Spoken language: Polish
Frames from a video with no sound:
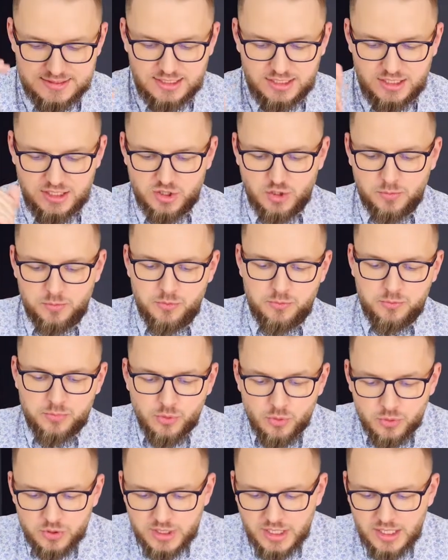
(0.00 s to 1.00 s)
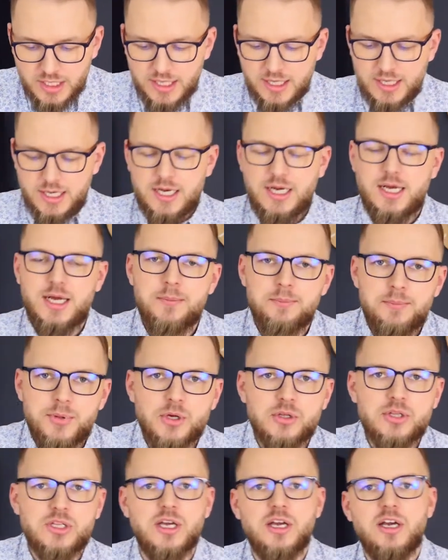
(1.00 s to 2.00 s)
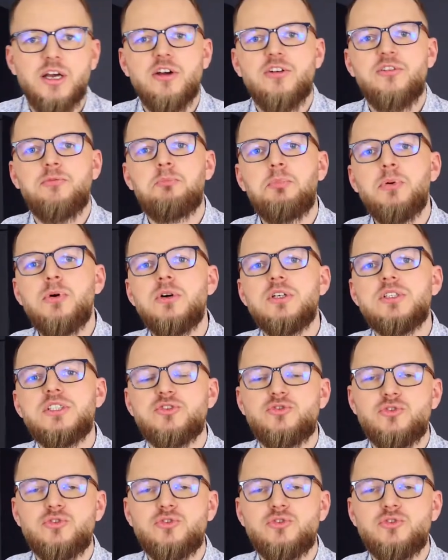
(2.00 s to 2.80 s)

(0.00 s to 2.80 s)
tak? I to był punkt piąty. W punkcie